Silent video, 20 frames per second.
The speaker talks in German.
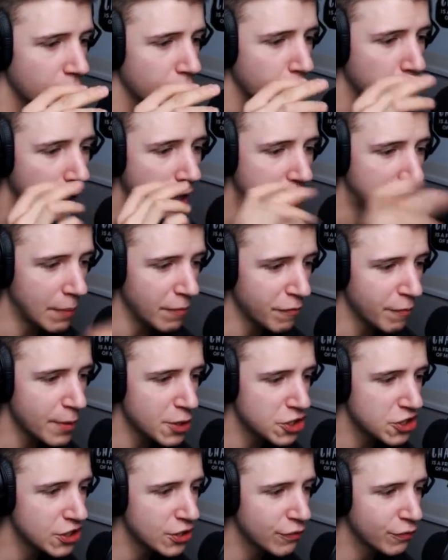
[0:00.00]
von der
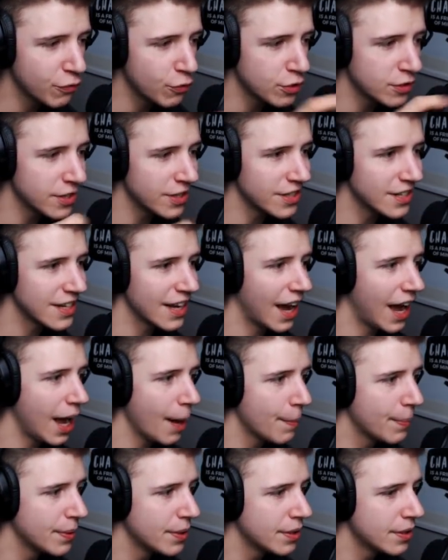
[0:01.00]
Dampfmaschine führt ein
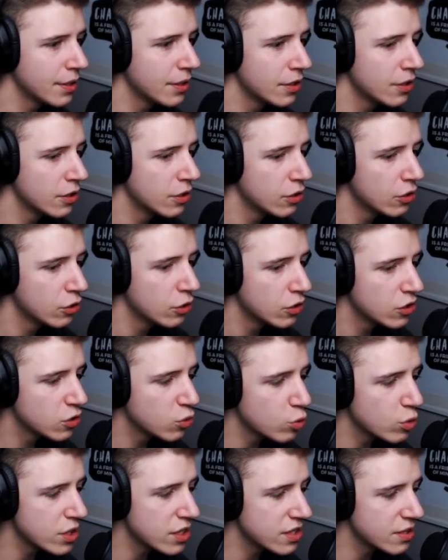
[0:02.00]
Kabel
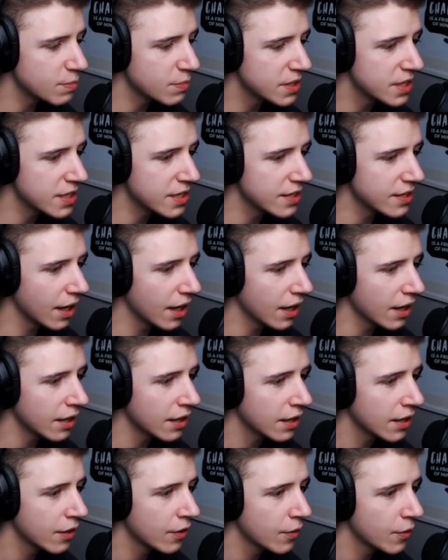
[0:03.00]
zu diesem Gitter.
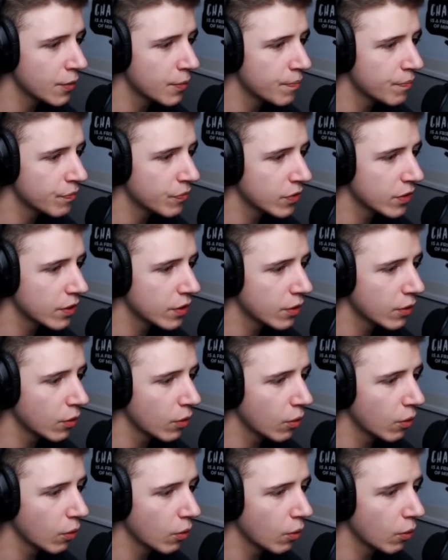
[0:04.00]

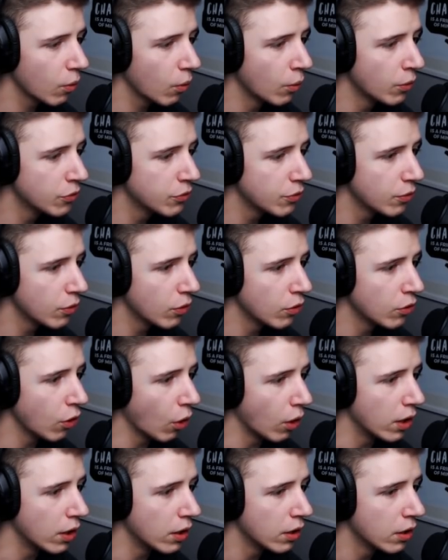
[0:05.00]
Und
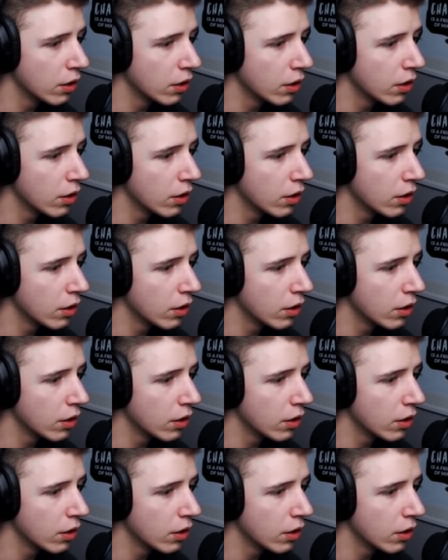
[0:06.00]
lol.